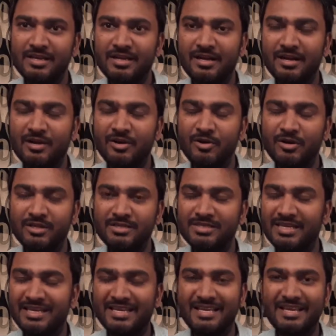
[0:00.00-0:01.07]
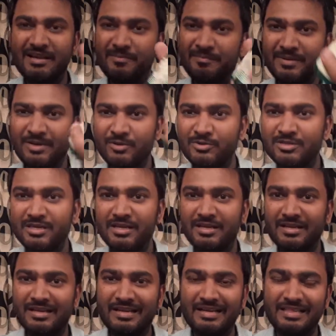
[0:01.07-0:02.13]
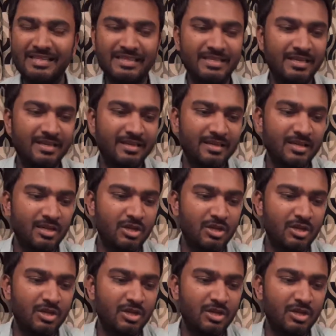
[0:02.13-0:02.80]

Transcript: का और इस तरीके की कंपनी उसका कर देते हैं